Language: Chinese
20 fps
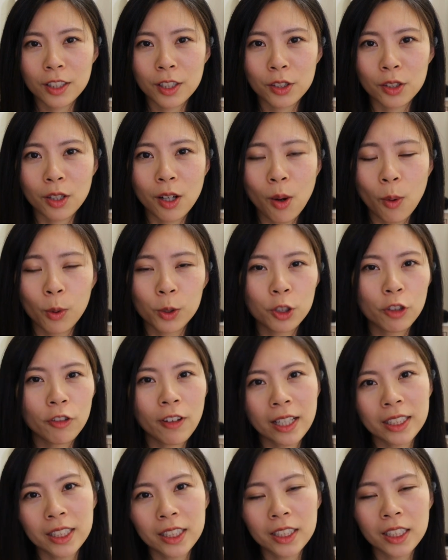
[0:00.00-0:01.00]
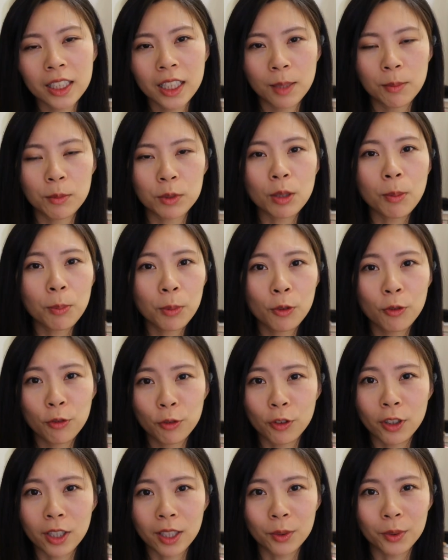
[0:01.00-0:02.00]
的时候，我就发现这根本就不
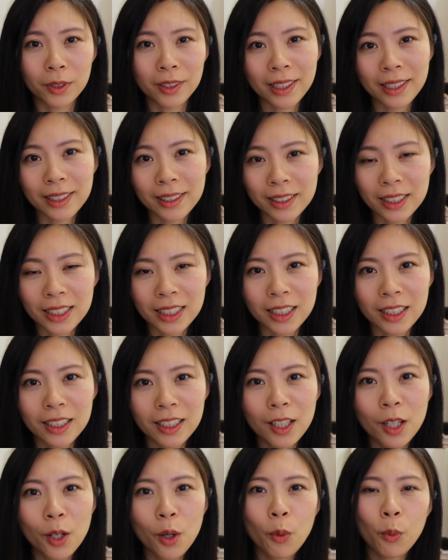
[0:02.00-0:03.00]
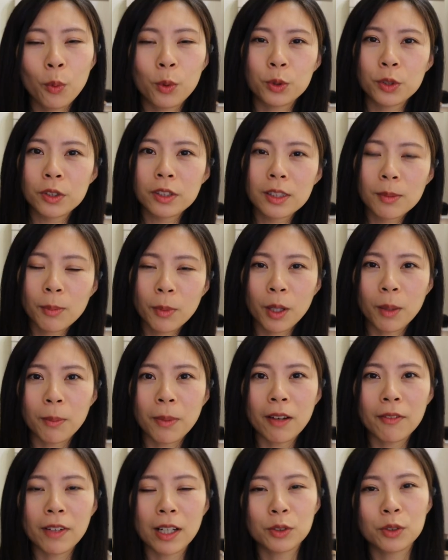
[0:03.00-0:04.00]
符合我的个性，我就是没有
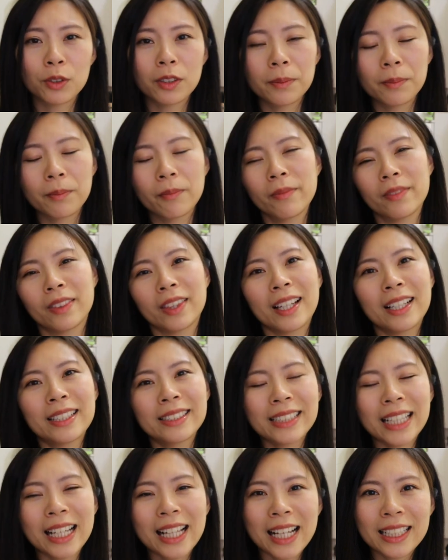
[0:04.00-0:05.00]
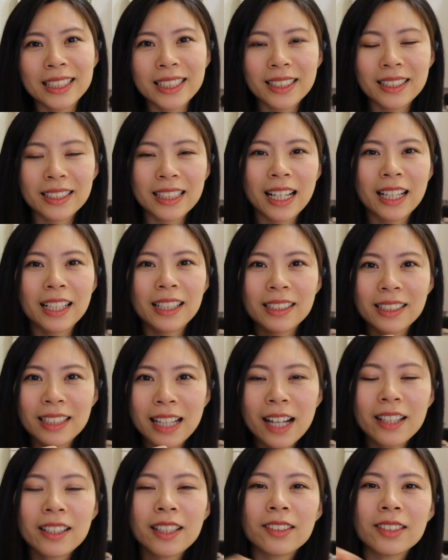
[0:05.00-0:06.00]
办法说，在他正在
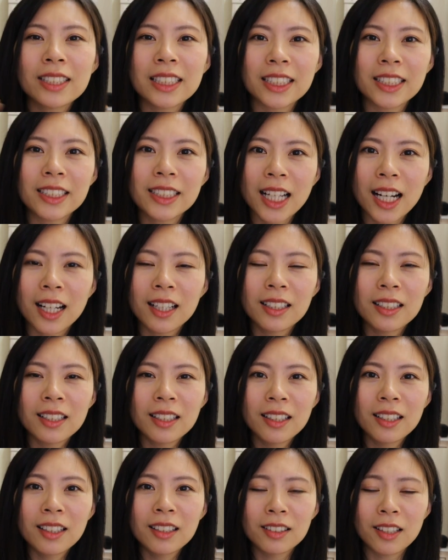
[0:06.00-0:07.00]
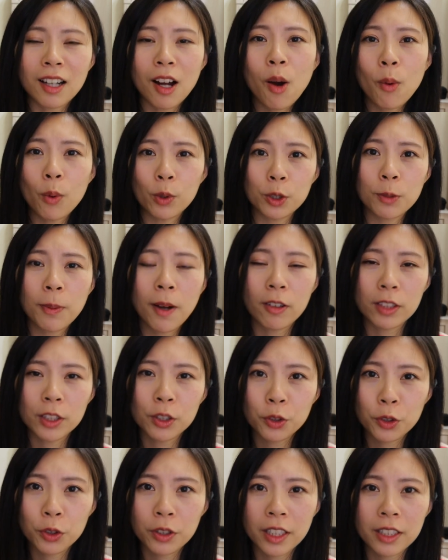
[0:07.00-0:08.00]
刚要起涨，然后我就跑
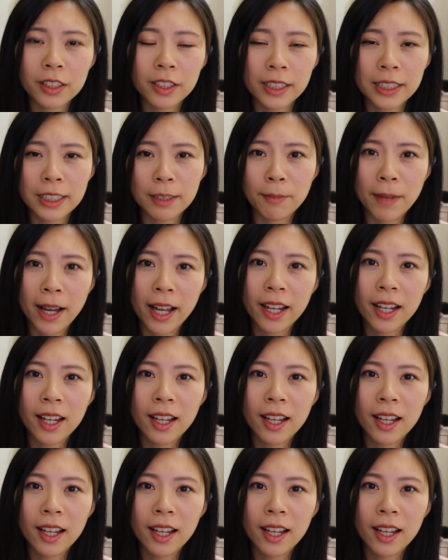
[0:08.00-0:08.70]
进去跟着一起买。